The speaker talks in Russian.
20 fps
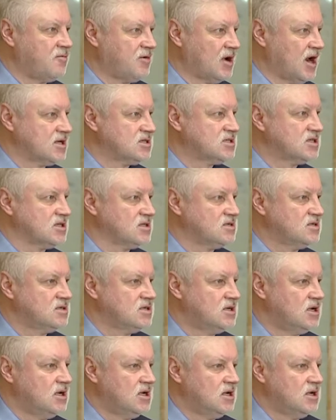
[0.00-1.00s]
фракция
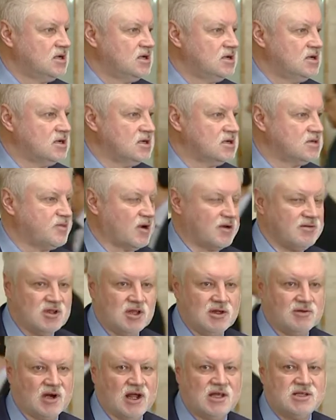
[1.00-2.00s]
э,
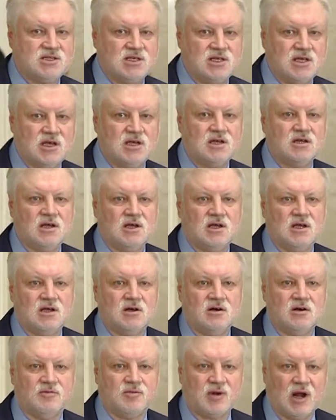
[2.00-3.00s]
«Справедливая Россия»
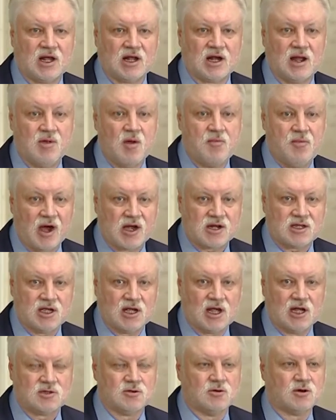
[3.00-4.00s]
в программе партии,
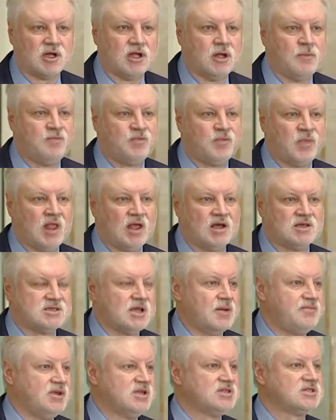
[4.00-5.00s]
которой
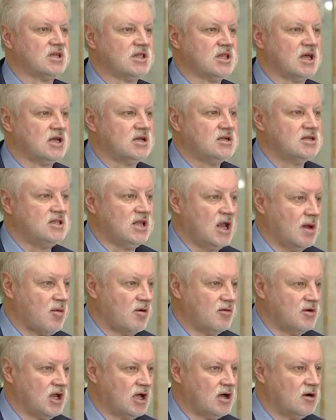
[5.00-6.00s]
записано
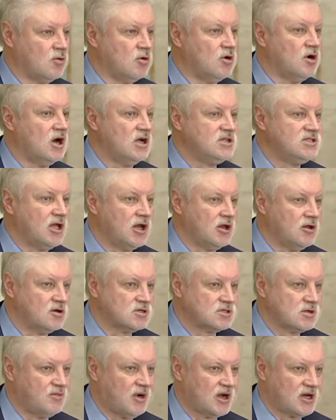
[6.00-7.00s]
требование о
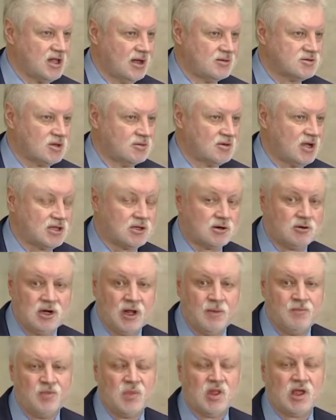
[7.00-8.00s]
серьезном парламентском
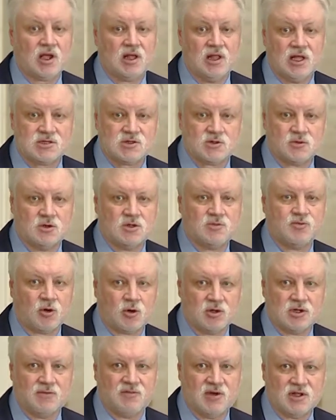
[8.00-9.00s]
контроле, голосует
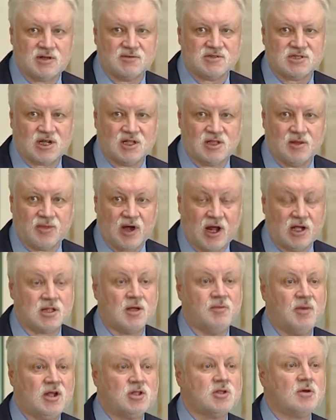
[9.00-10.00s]
против этого законопроекта.
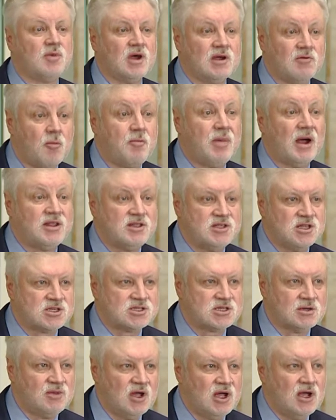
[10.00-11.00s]
Поэтому мы его
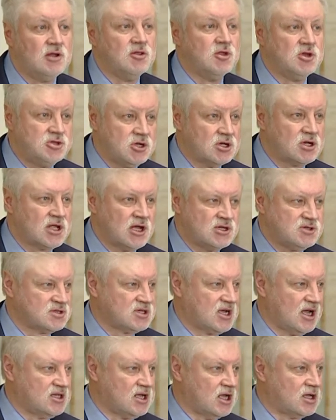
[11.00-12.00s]
поддержим, но еще раз хочу
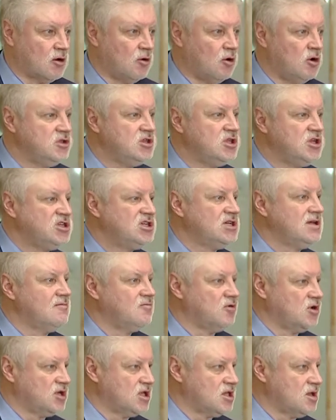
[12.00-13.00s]
сказать, он
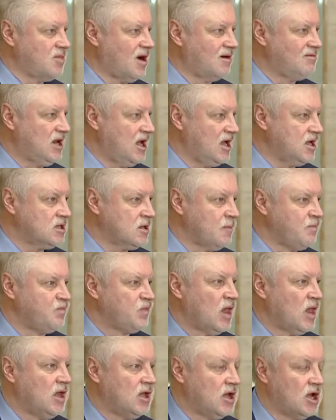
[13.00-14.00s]
ничего не добавляет
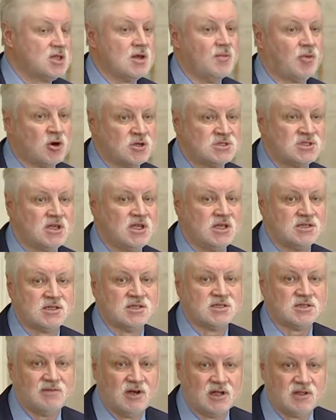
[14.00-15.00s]
это просто, если
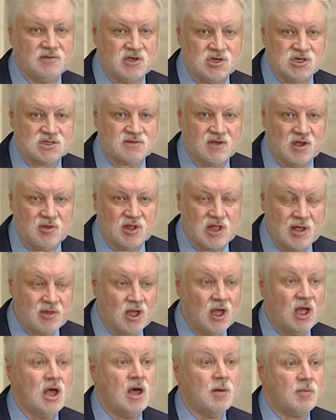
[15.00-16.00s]
называть вещи своими
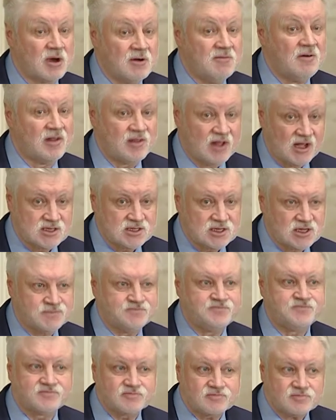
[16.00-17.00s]
именами, профанация.
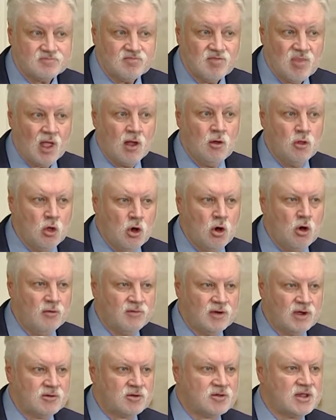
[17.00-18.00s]
Но,
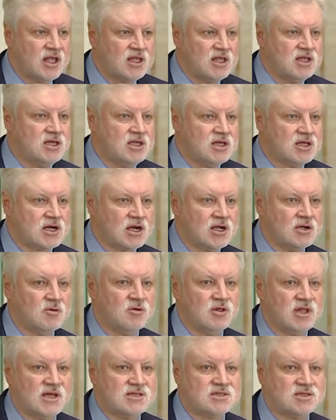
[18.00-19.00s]
увы, вот такие игры
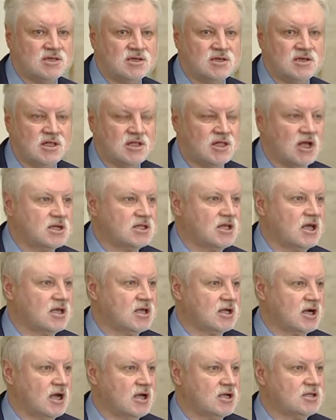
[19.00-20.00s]
у нас иногда
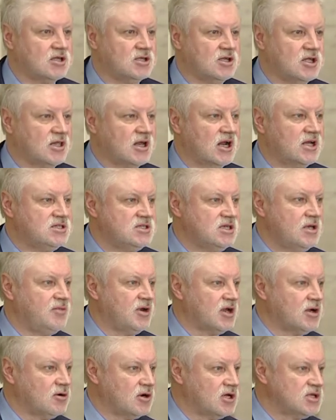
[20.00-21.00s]
играет Единая Россия,
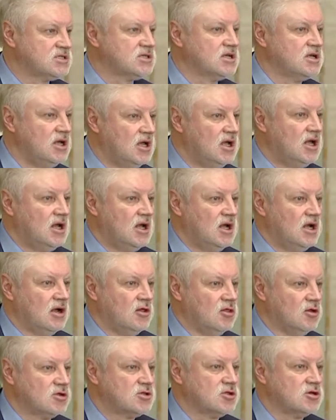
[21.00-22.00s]
приходится,
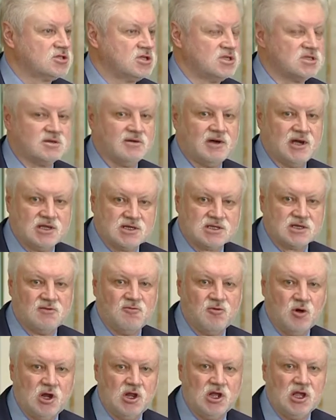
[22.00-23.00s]
ну, то, что называется,
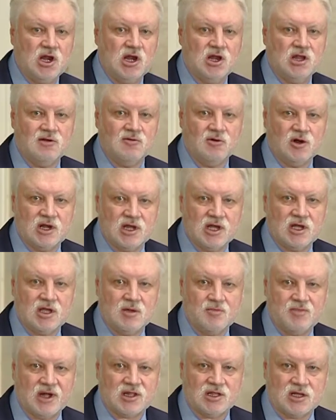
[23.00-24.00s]
вольно или невольно
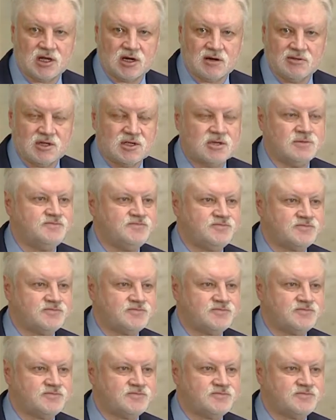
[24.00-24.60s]
им подыгрывать.